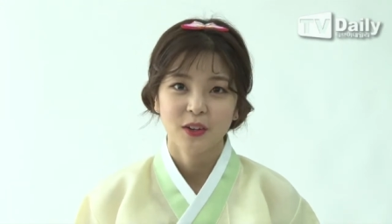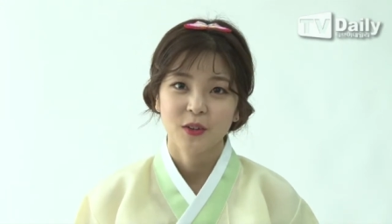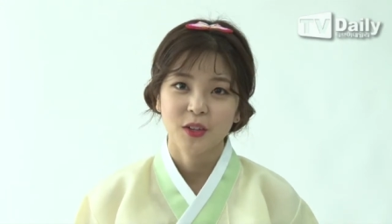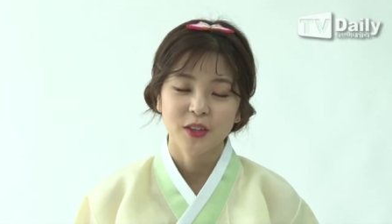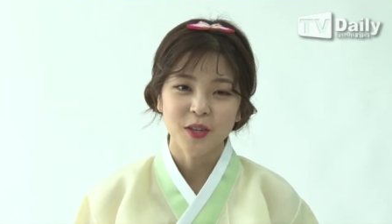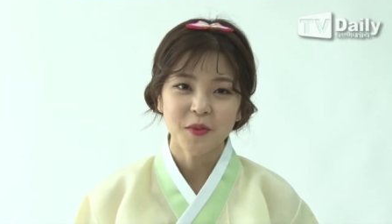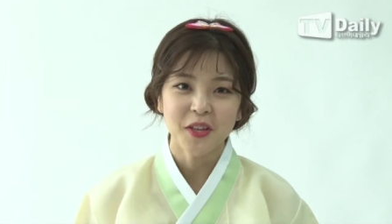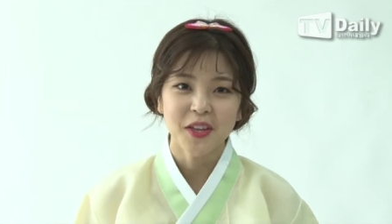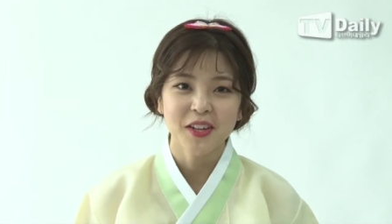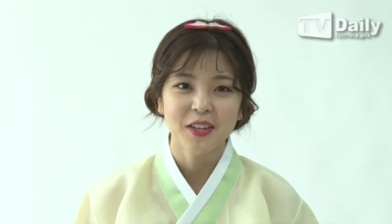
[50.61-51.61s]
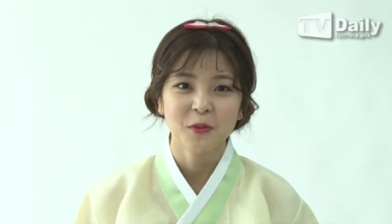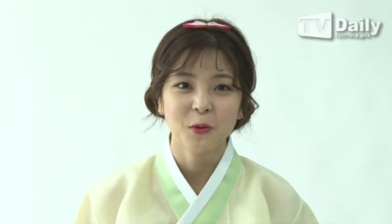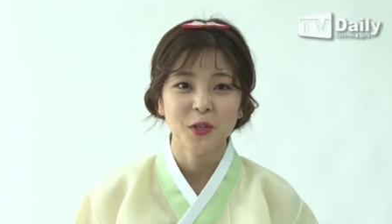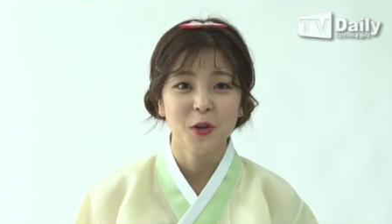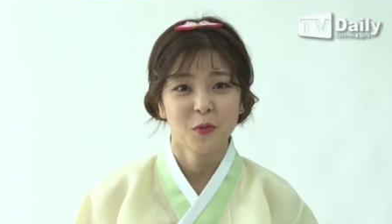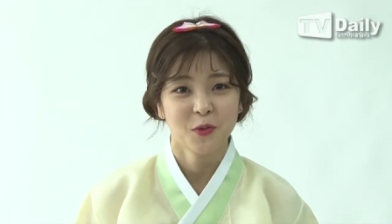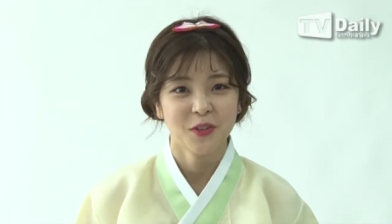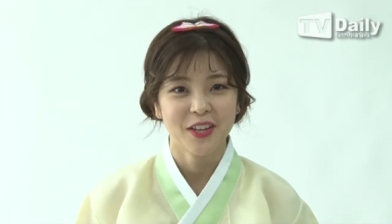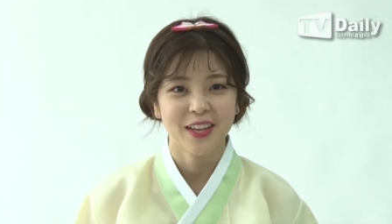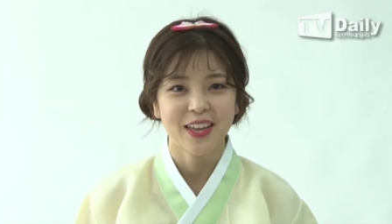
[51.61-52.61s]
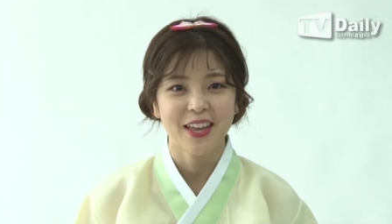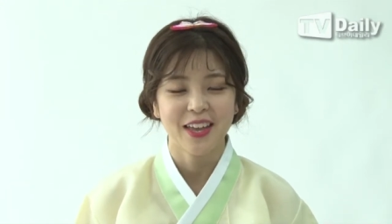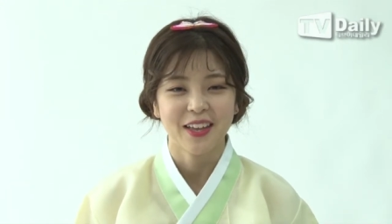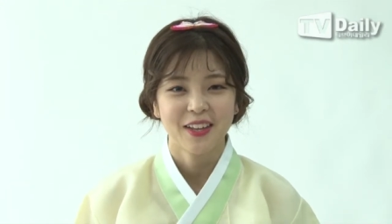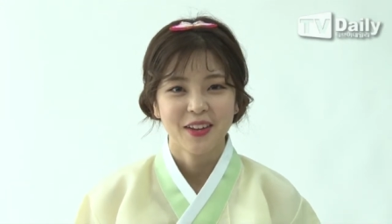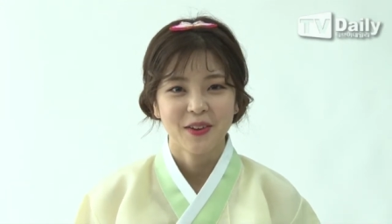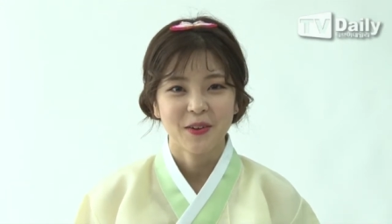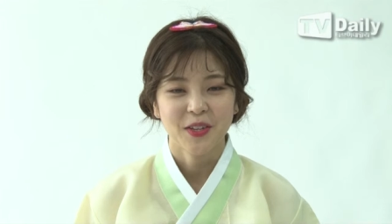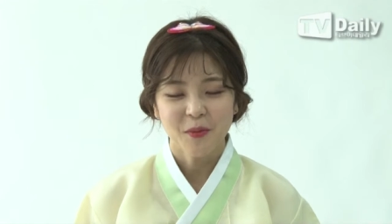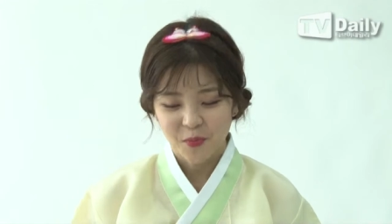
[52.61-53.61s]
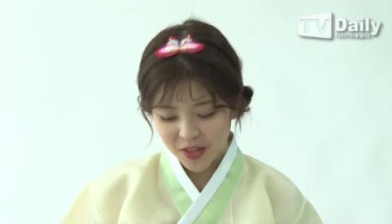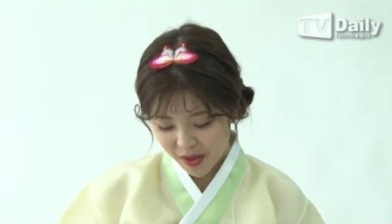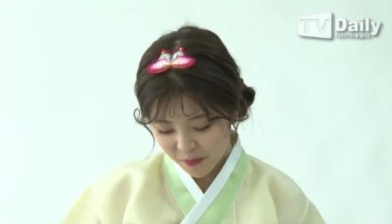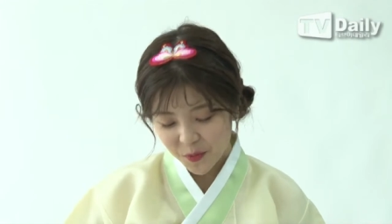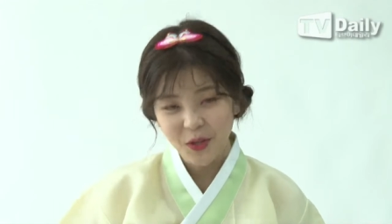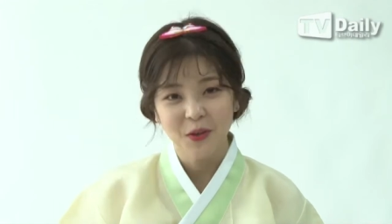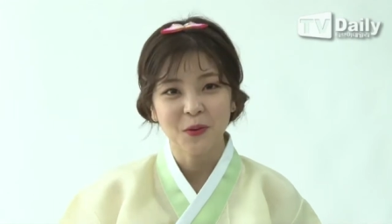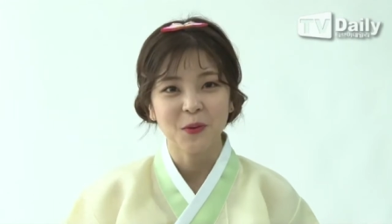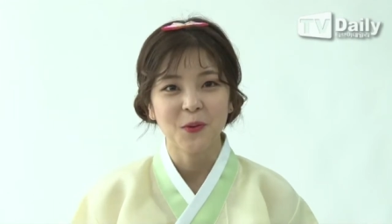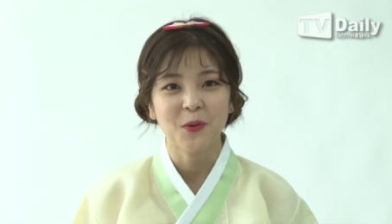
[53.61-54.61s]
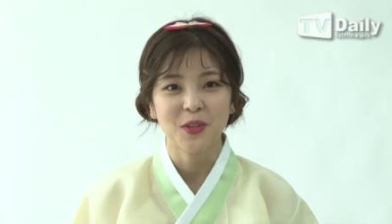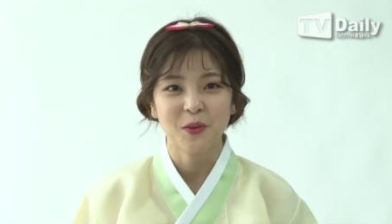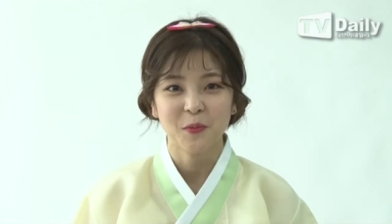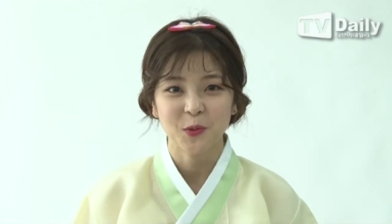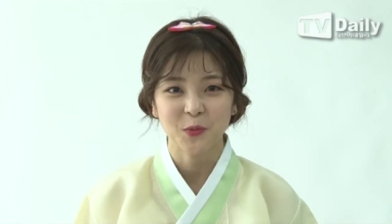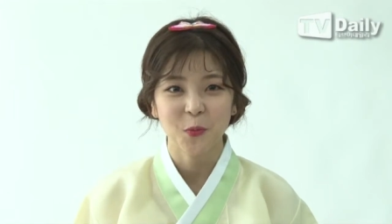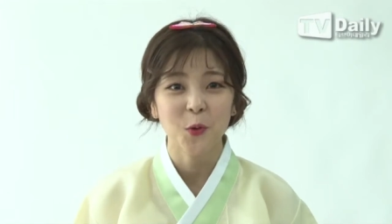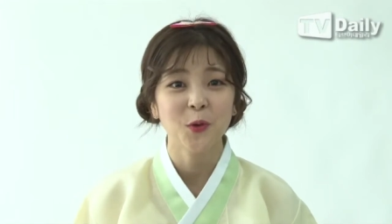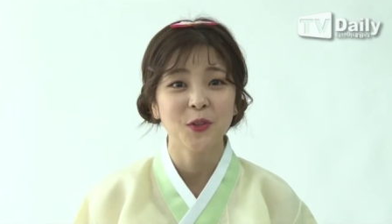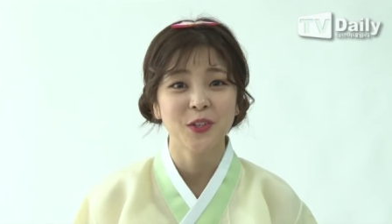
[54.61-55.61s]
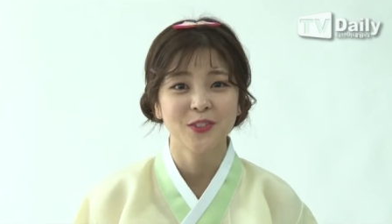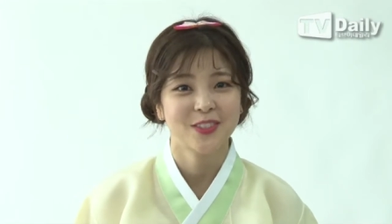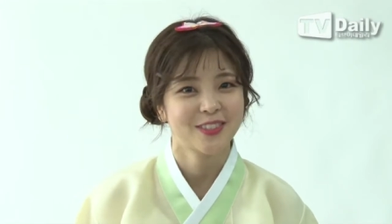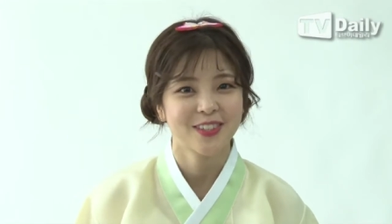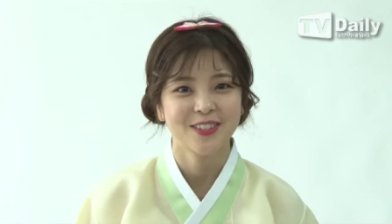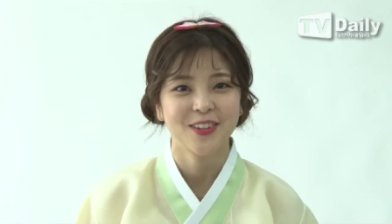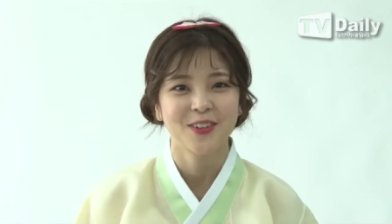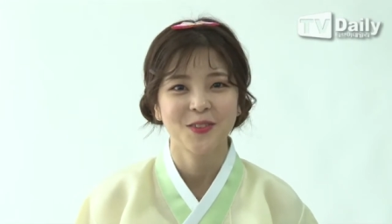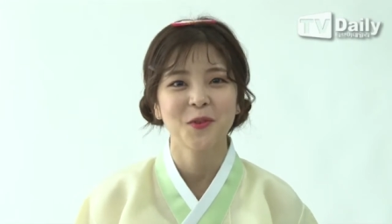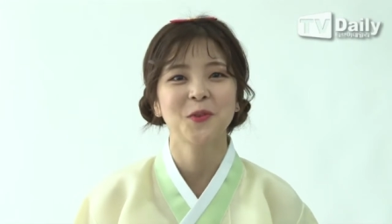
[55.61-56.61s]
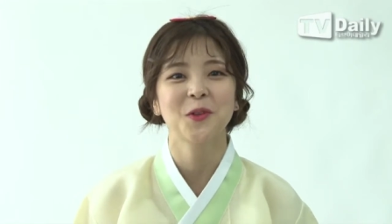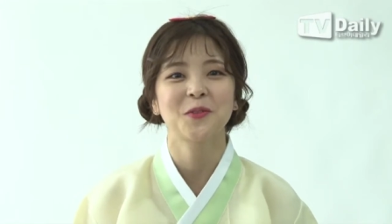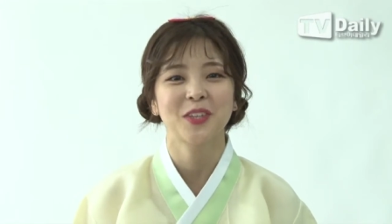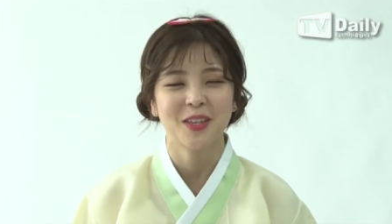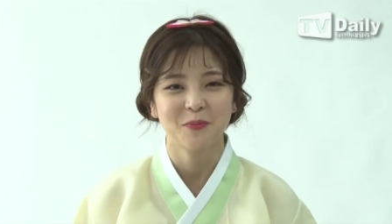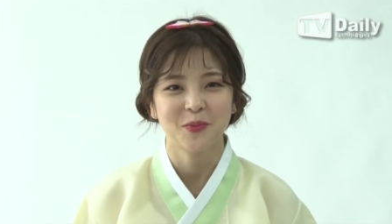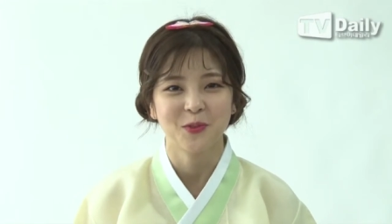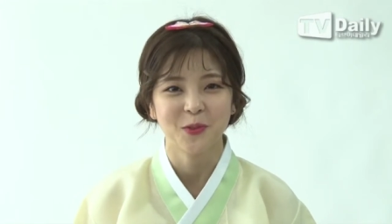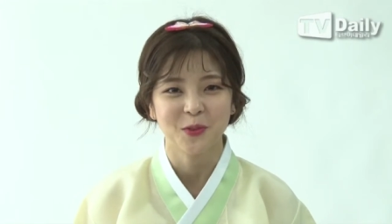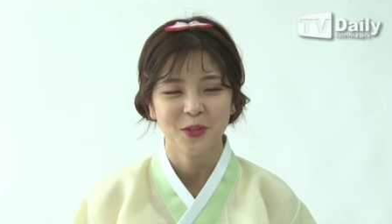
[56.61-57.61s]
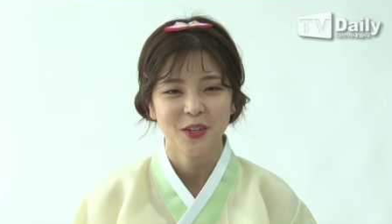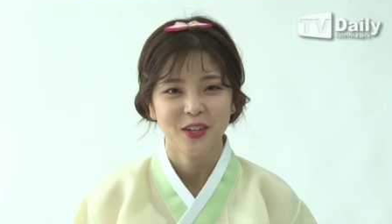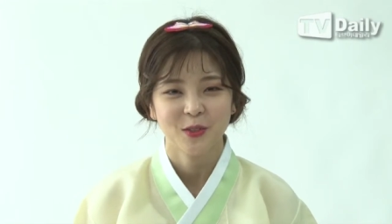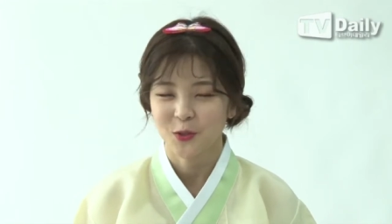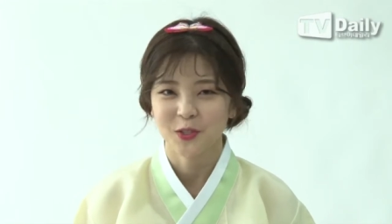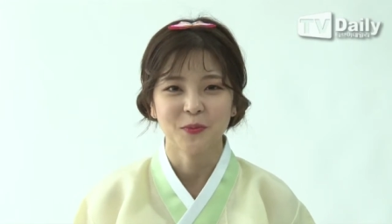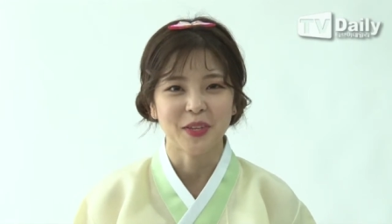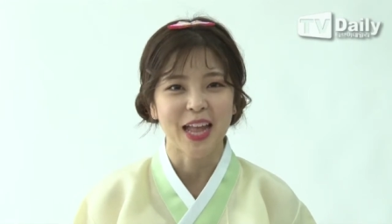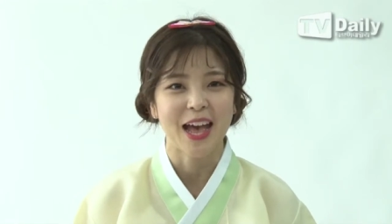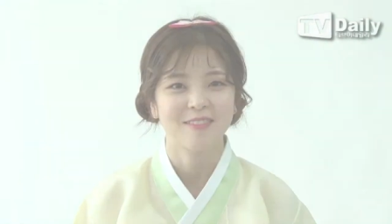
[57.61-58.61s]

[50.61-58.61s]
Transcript: 이렇게 티브이데일리 독자 여러분들에게 예쁜 한복 입고 이런 모습 보여드릴 수 있어서 너무너무 기쁘고 좋습니다.